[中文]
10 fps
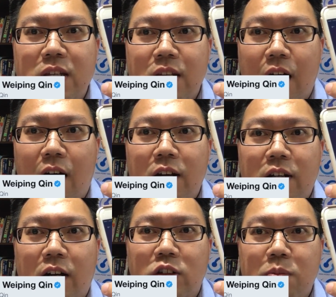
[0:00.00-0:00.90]
性啊，
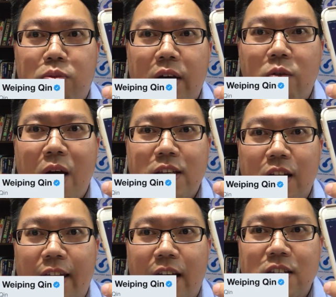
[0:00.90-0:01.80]
然后就不跟外
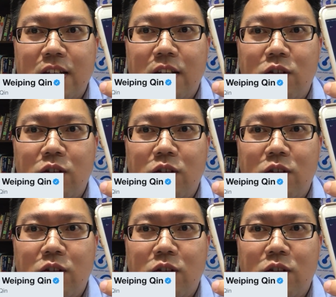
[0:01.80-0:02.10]
界联系。